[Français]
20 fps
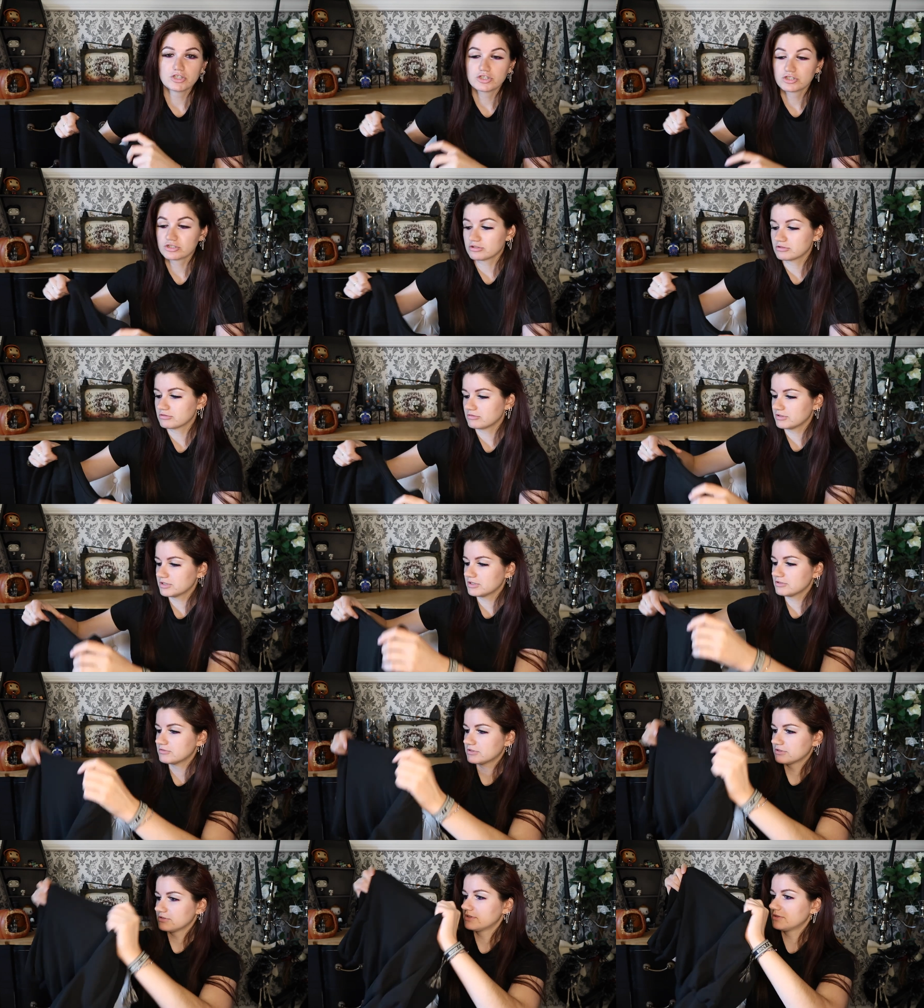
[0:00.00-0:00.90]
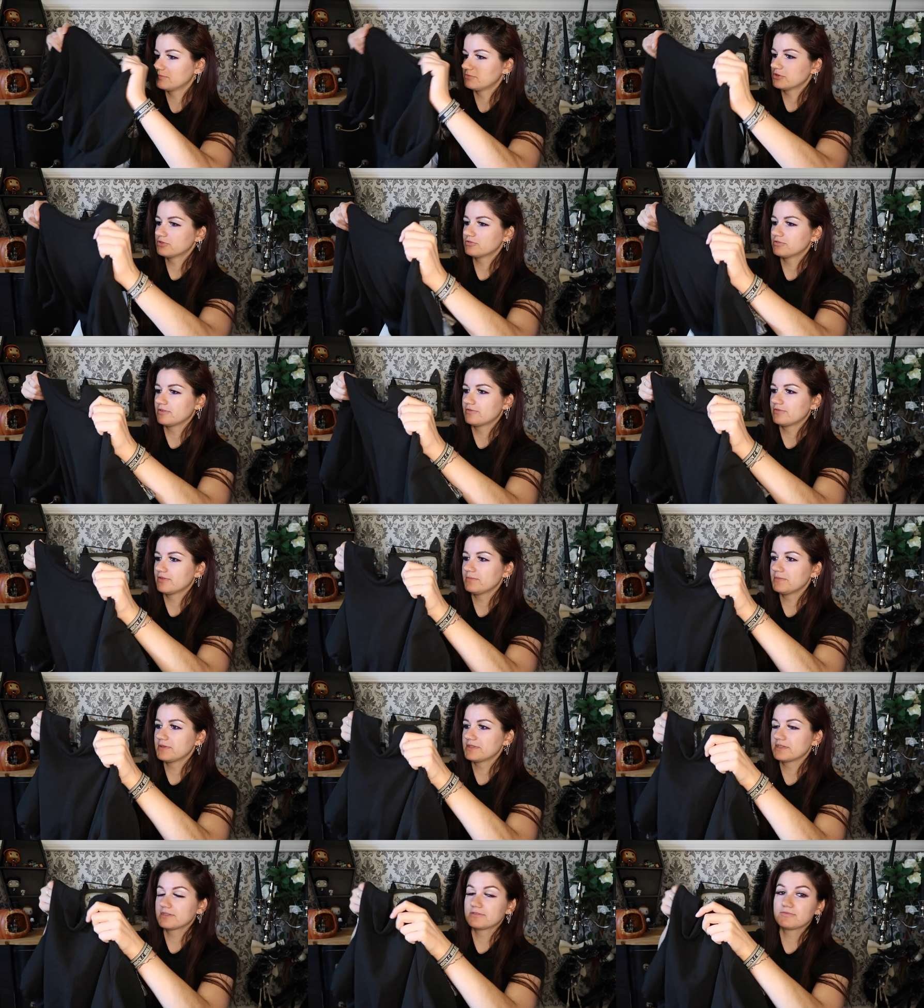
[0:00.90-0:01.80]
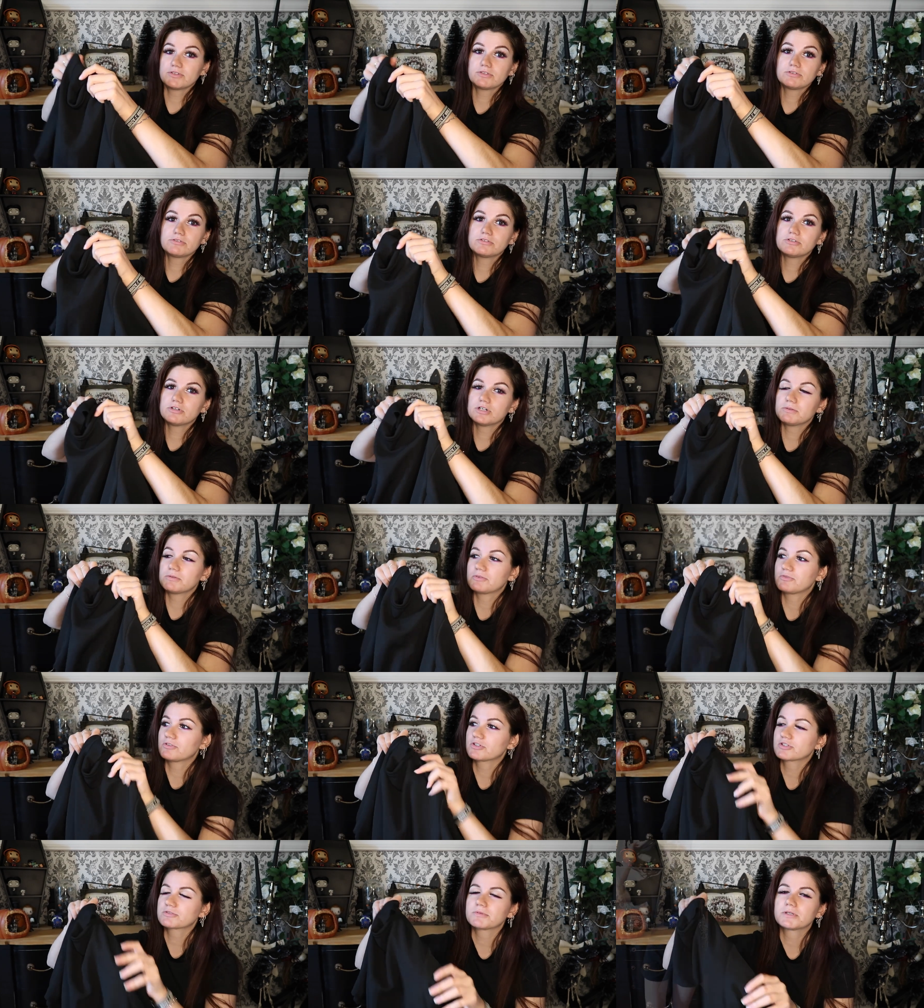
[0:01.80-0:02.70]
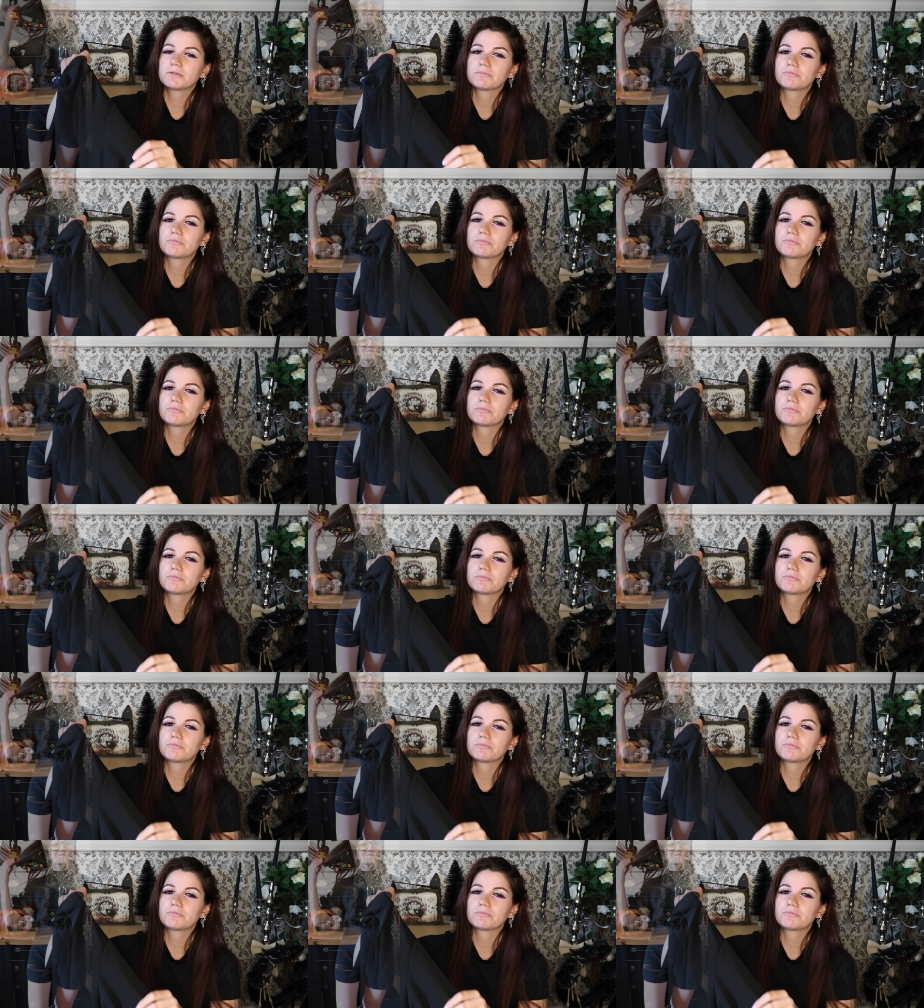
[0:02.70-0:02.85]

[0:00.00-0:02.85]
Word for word: Je suis trop dégoûtée au début, je voulais filmer cette vidéo dehors mais franchement